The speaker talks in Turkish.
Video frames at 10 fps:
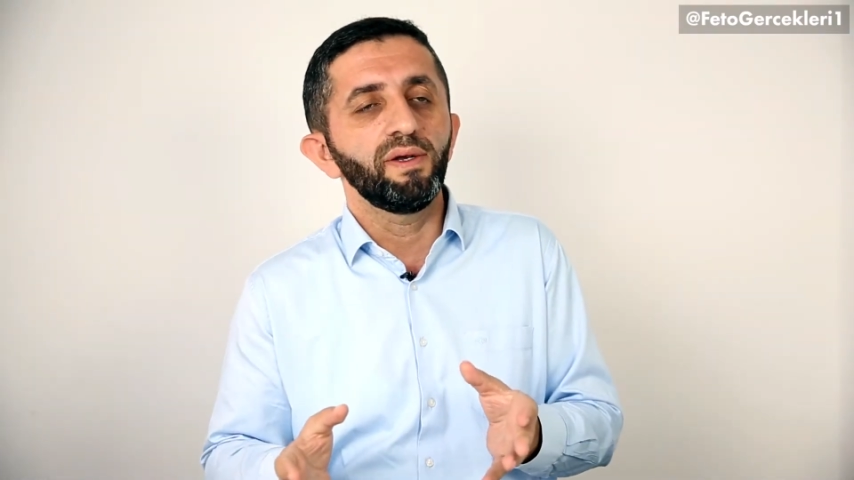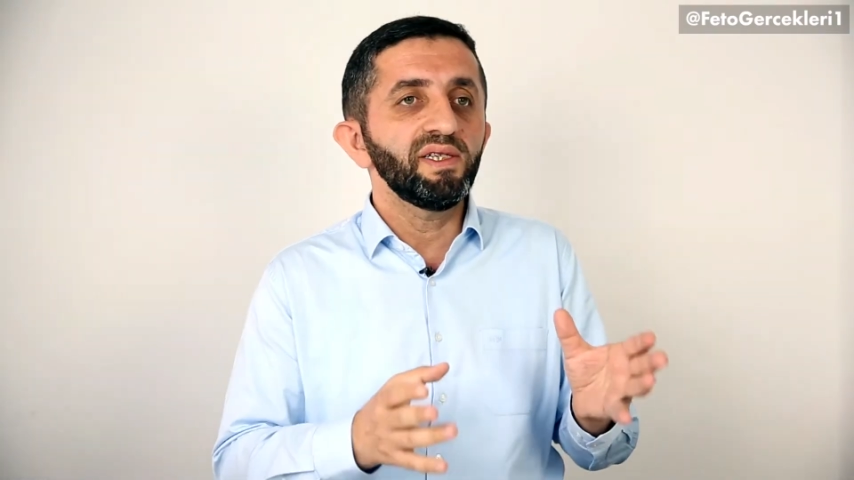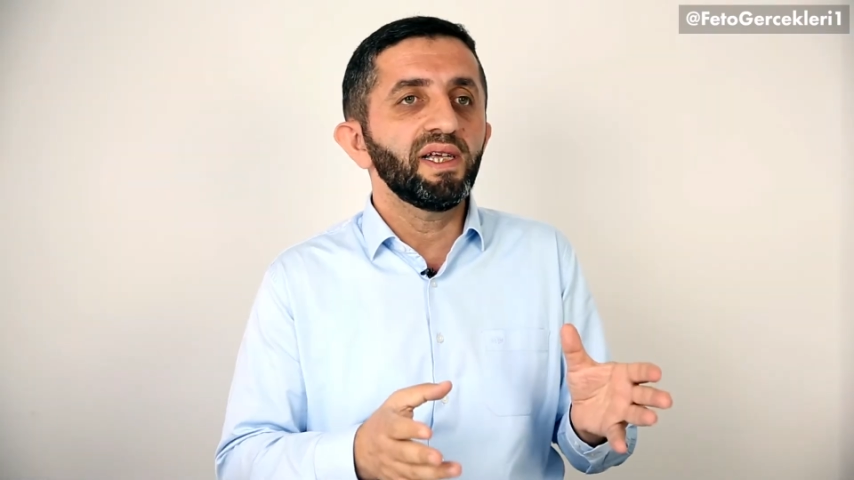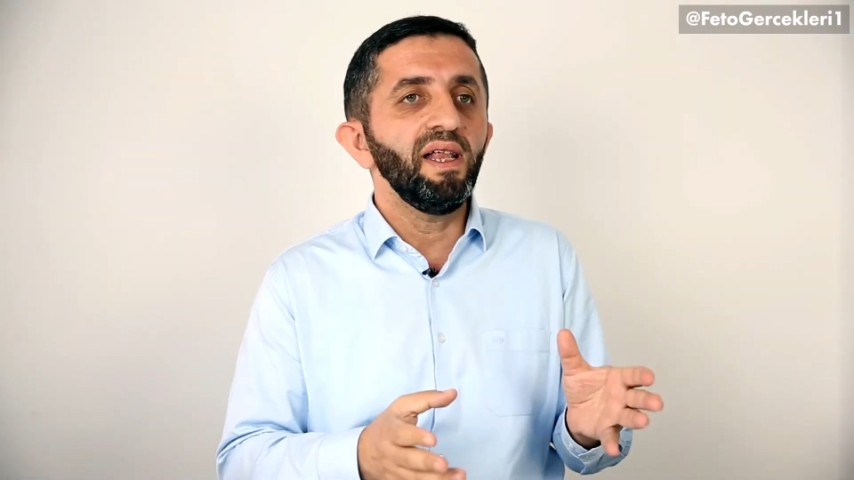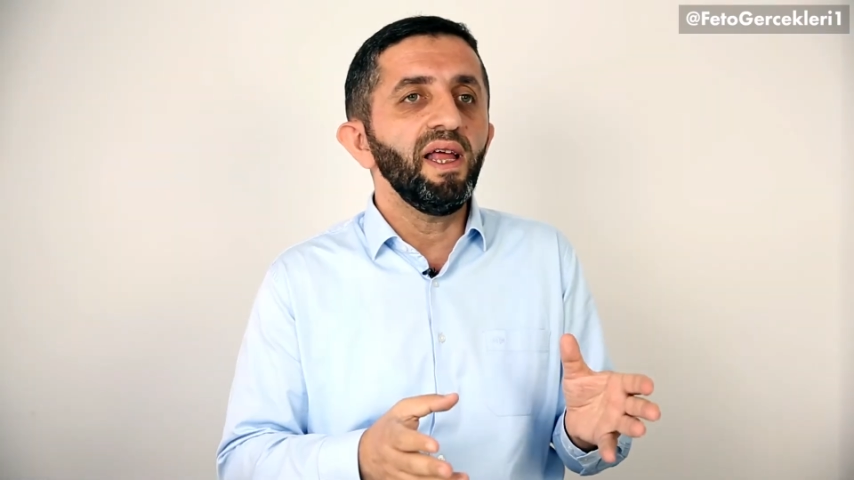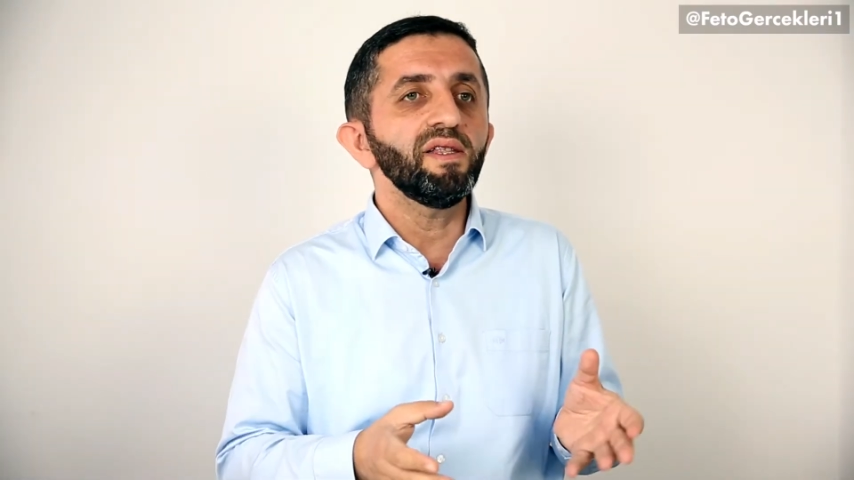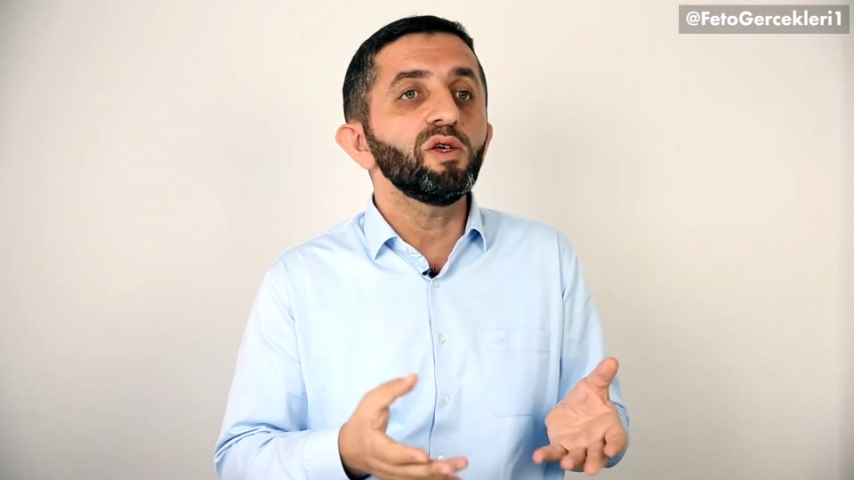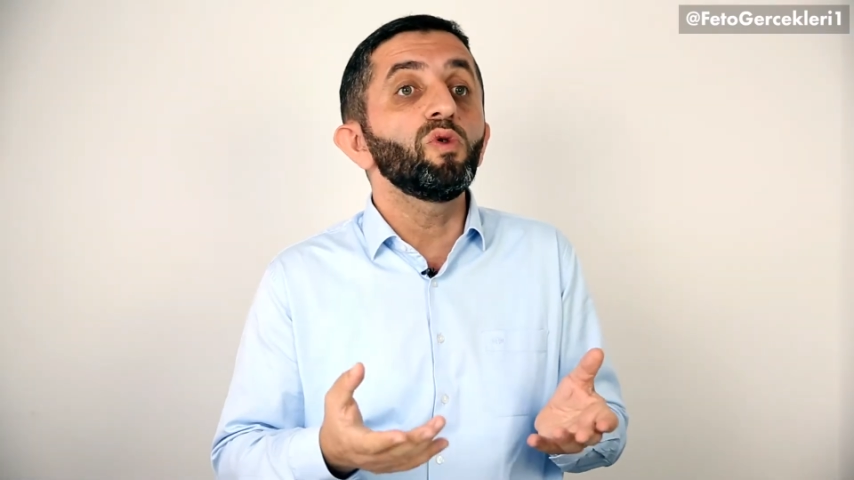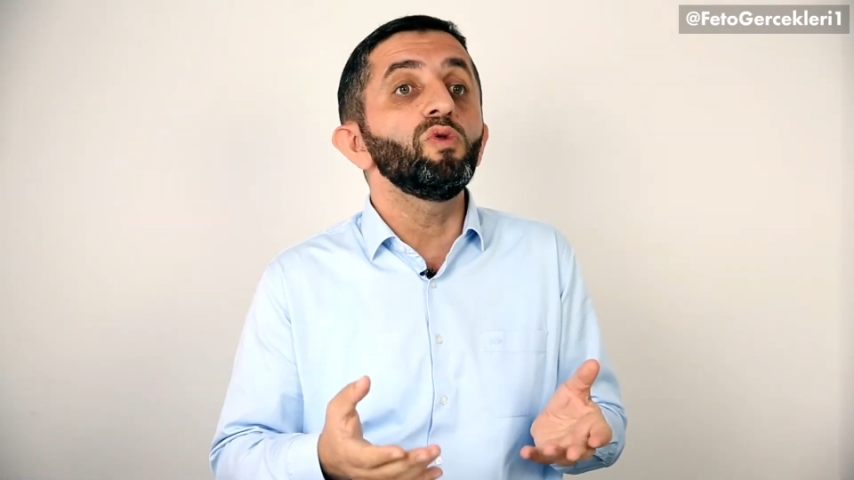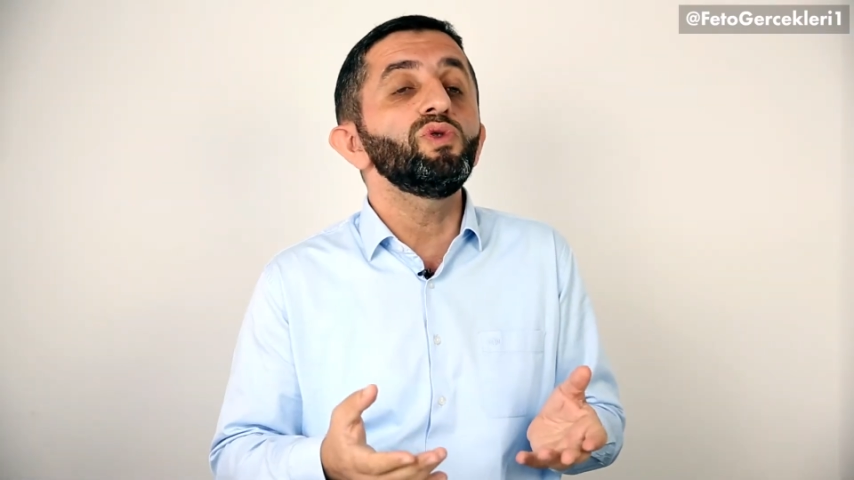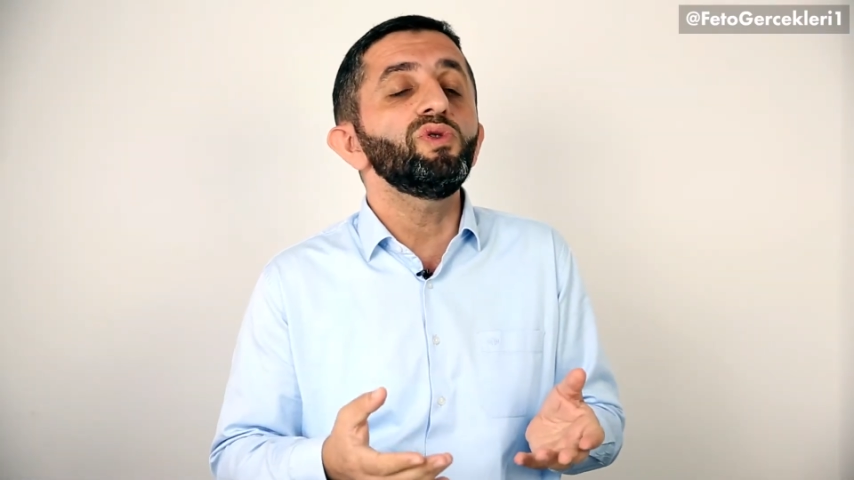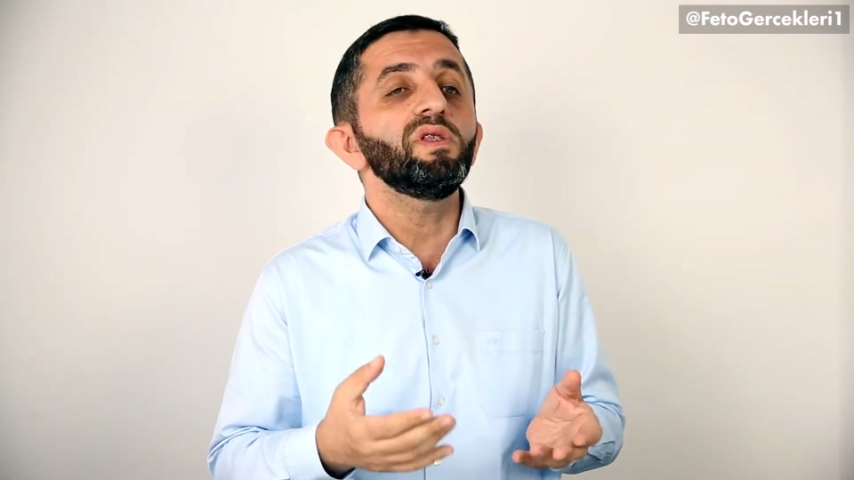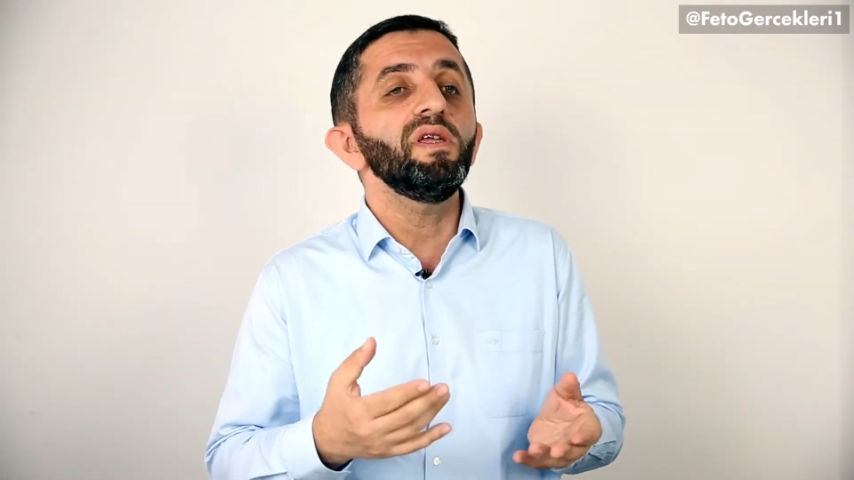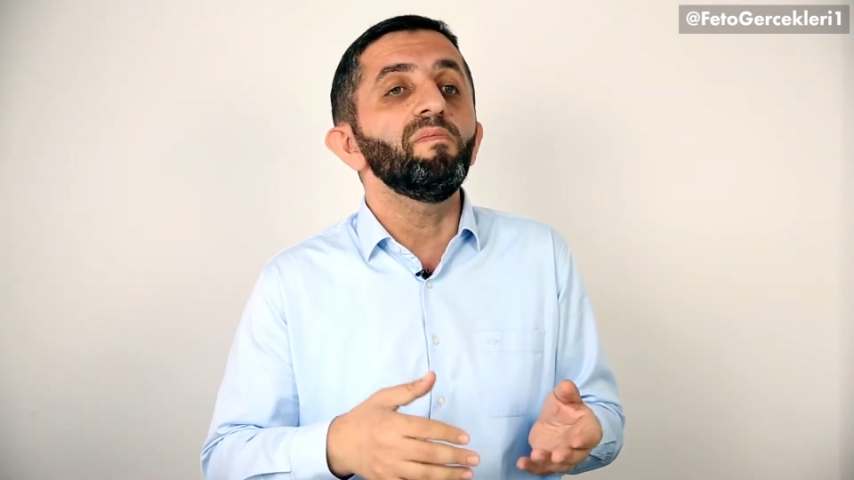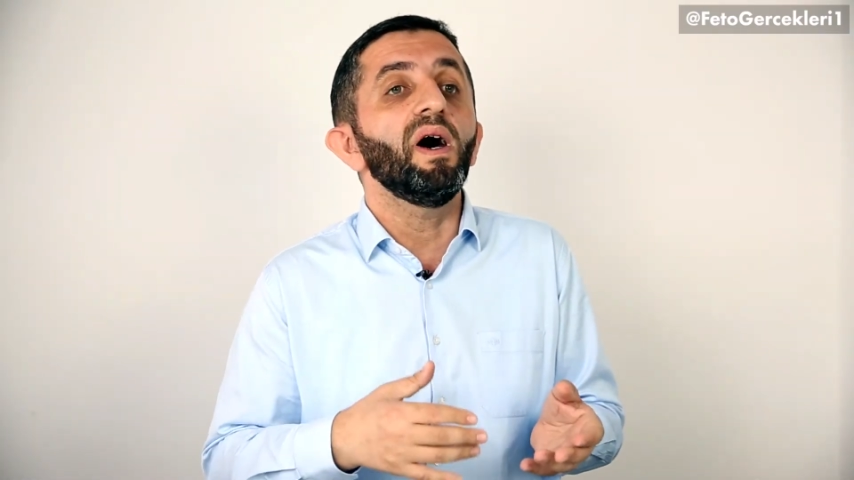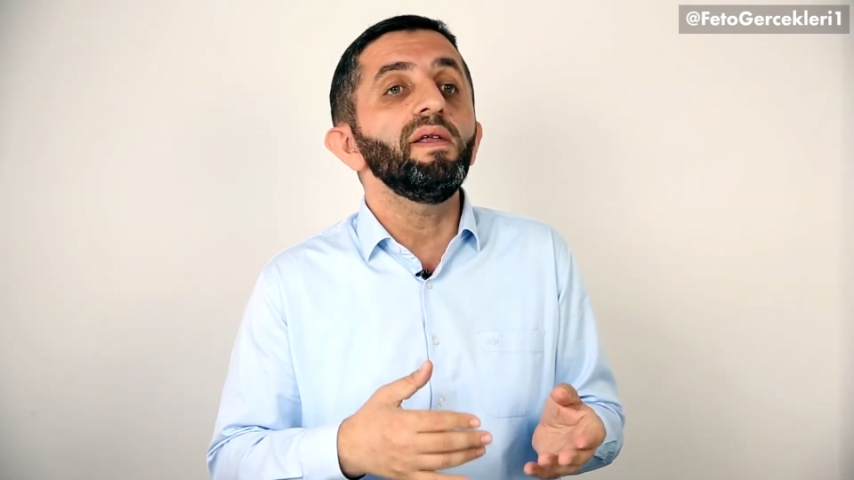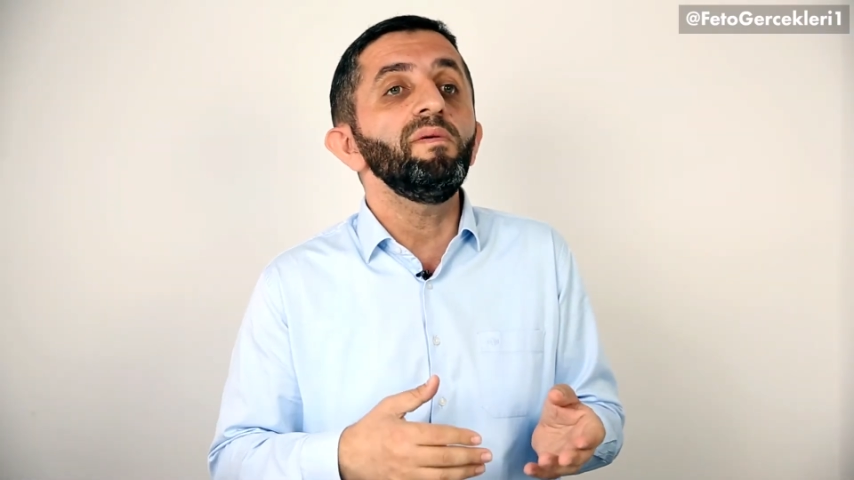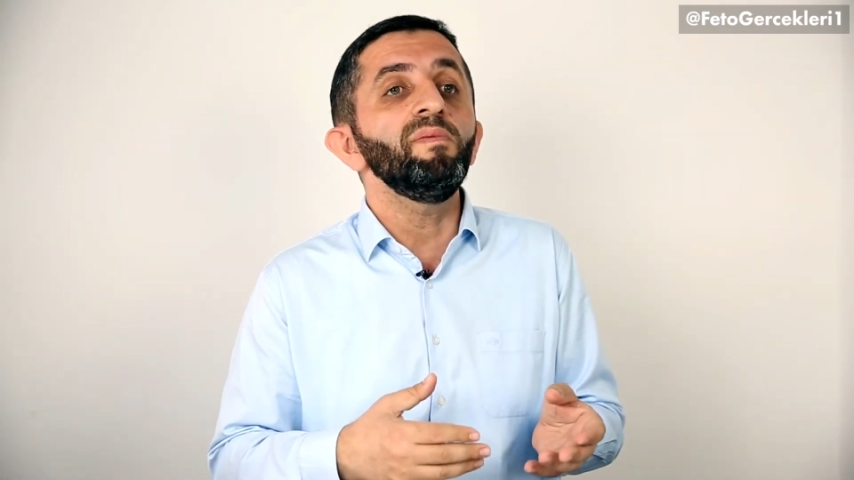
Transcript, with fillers: Askerler de görüştükleri mahrem